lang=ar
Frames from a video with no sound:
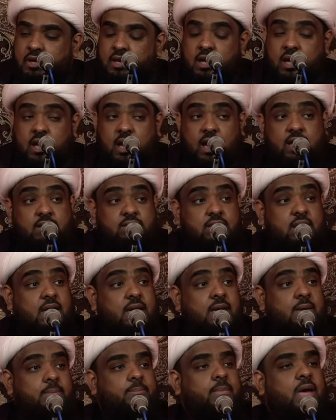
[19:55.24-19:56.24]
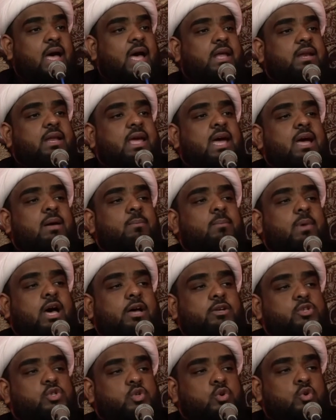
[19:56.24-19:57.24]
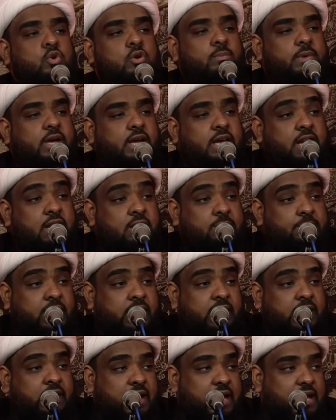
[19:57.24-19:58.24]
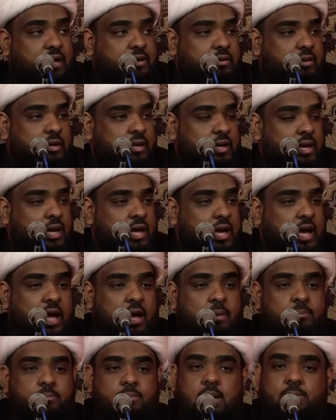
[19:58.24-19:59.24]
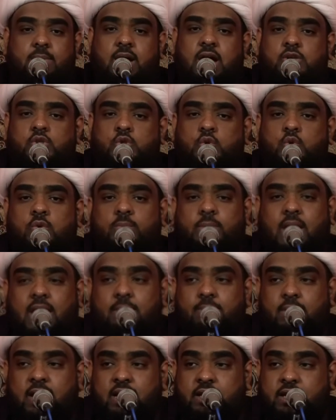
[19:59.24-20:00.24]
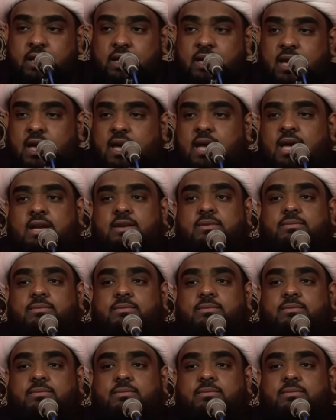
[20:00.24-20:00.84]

هذا معنى معصوم علميا اما معصوم عمليا